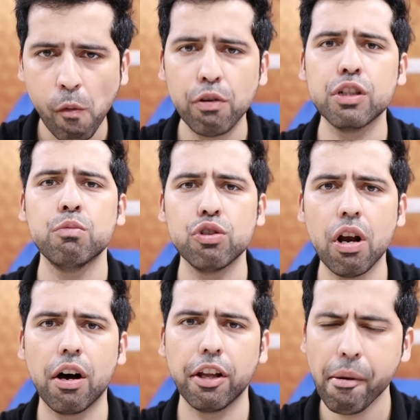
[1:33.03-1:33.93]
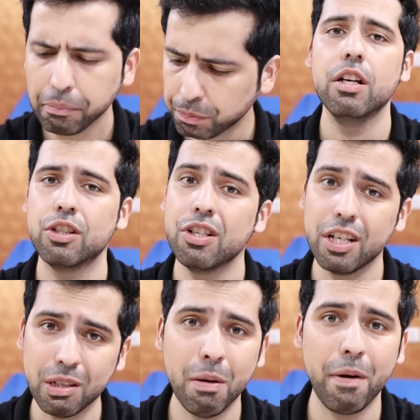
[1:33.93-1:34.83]
वैसे मुझे लगा था इसकी
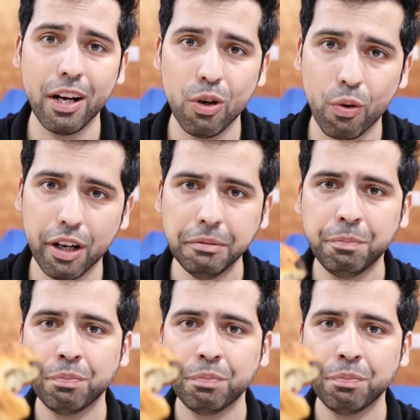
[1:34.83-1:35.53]
जैसी मैं बाइट लूंगा